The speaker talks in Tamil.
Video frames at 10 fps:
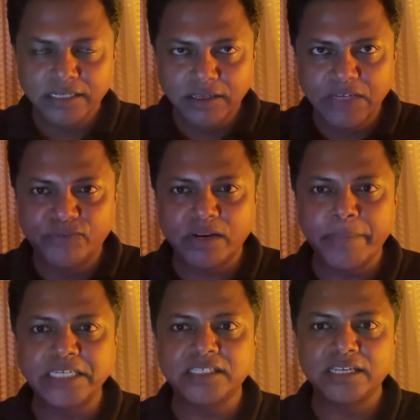இது
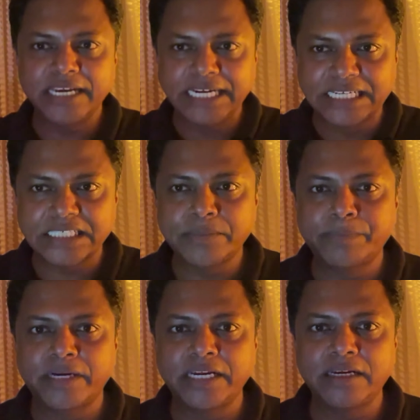இன்ஃபர்மேஷனை
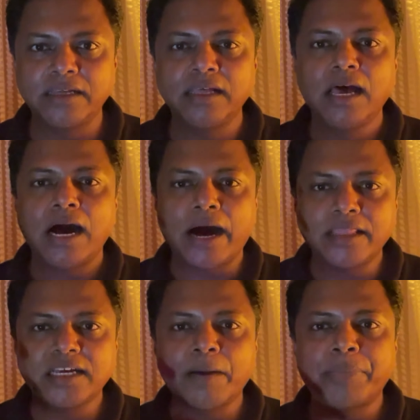இன்டர்செப்ட் பண்ணிவிட்டு
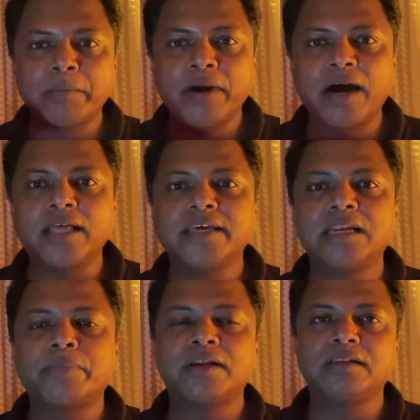அதுக்கப்புறமா அதை
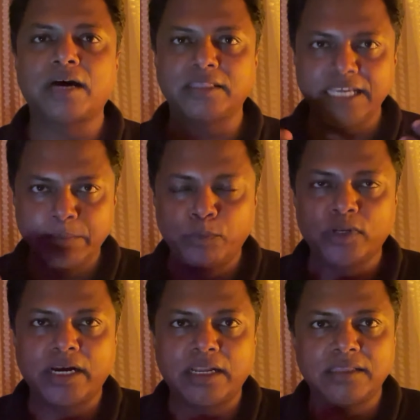என்ன பண்ணுதுன்னா அந்த
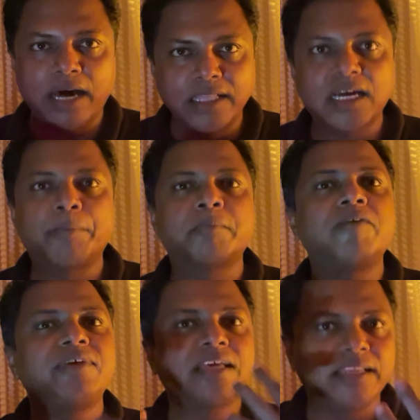இன்புட்டாக எடுத்து
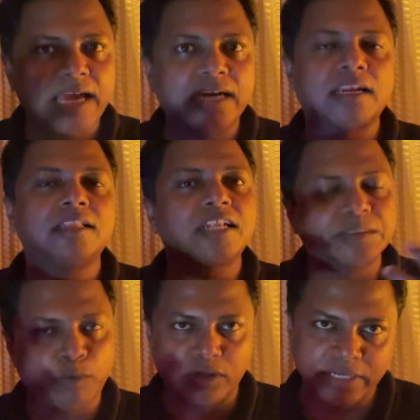அதுக்கப்புறமா வி ரியாக்ட் அல்லது
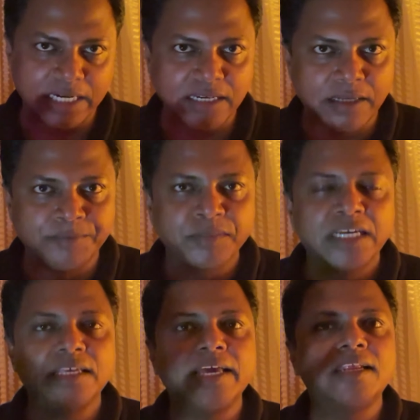ரெஸ்பாண்ட் கரெக்டாக
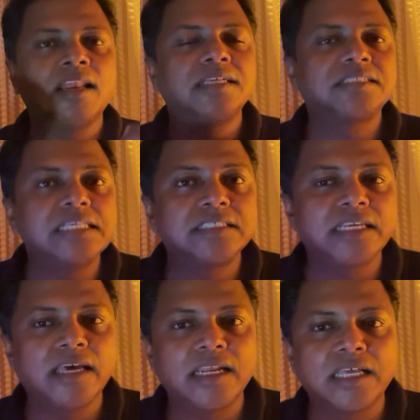இதில் என்னெல்லாம்
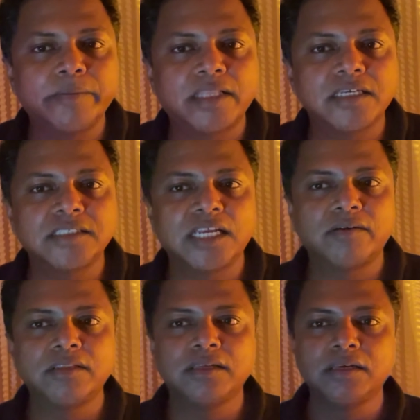சென்சரியாக இருக்குதுன்னு பார்த்தாச்சுன்னா
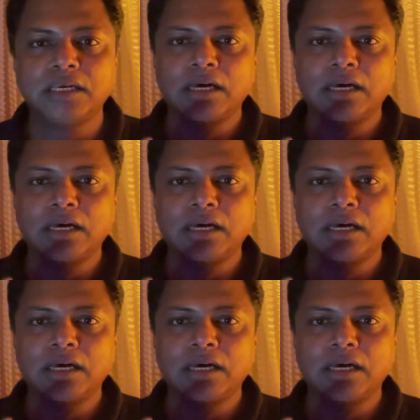வந்து